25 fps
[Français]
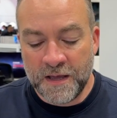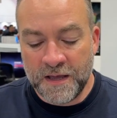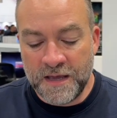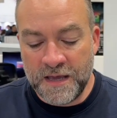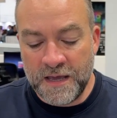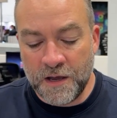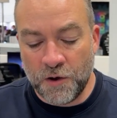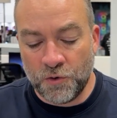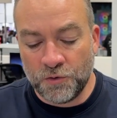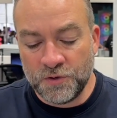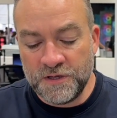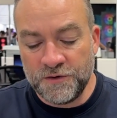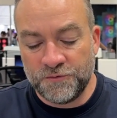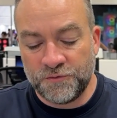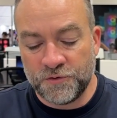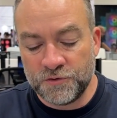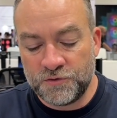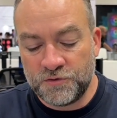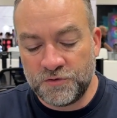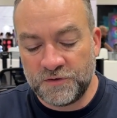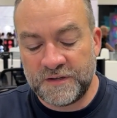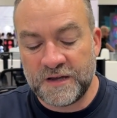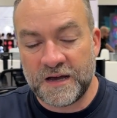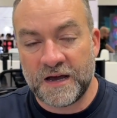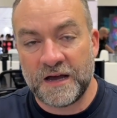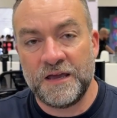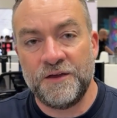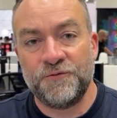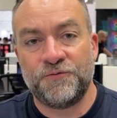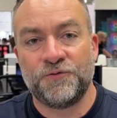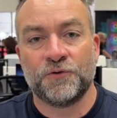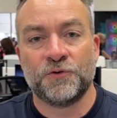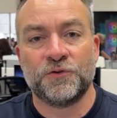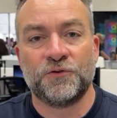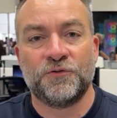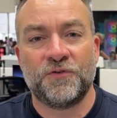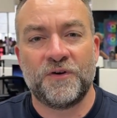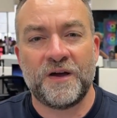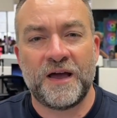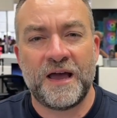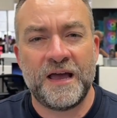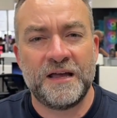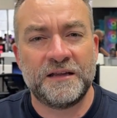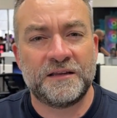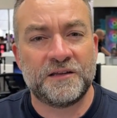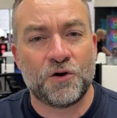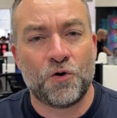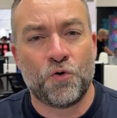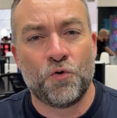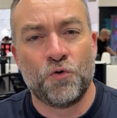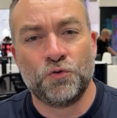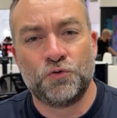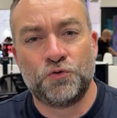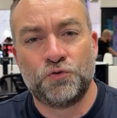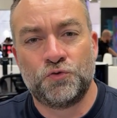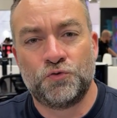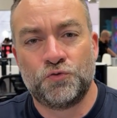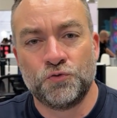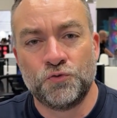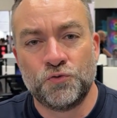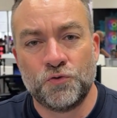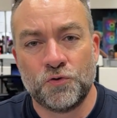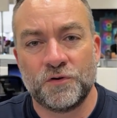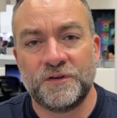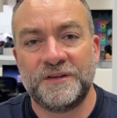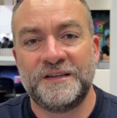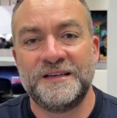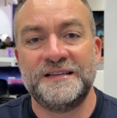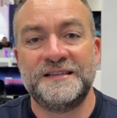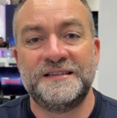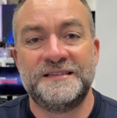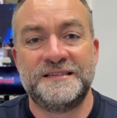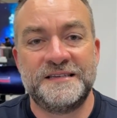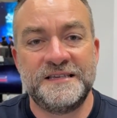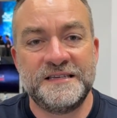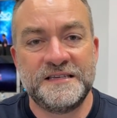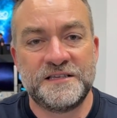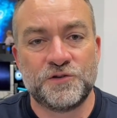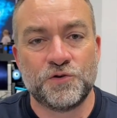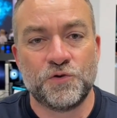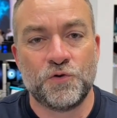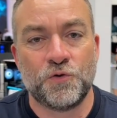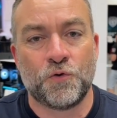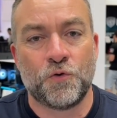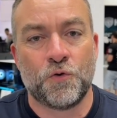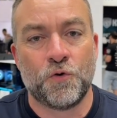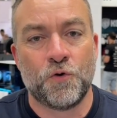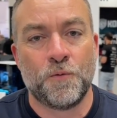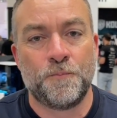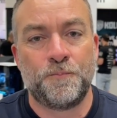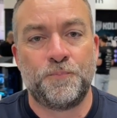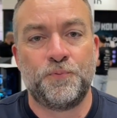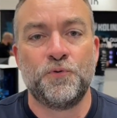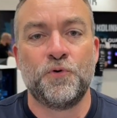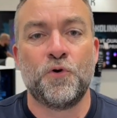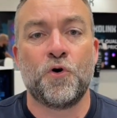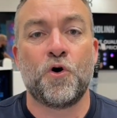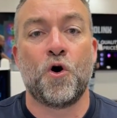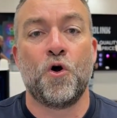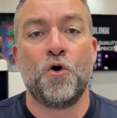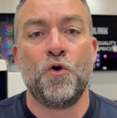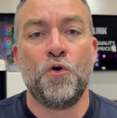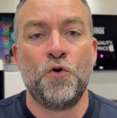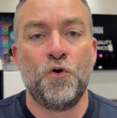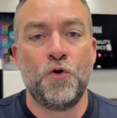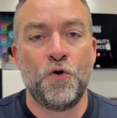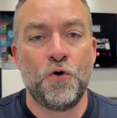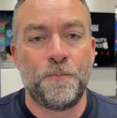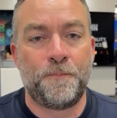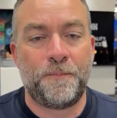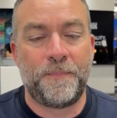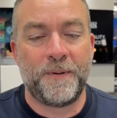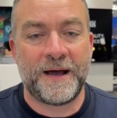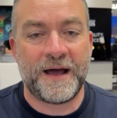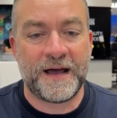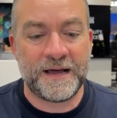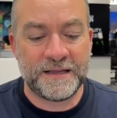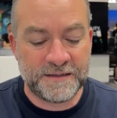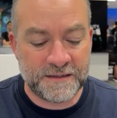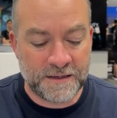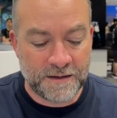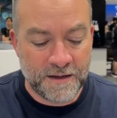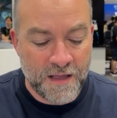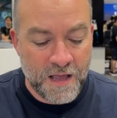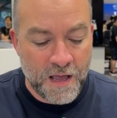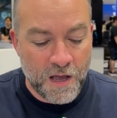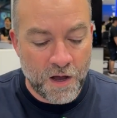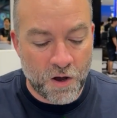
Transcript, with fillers: Et au niveau du tarif, on devrait être autour des 10 euros pour le pad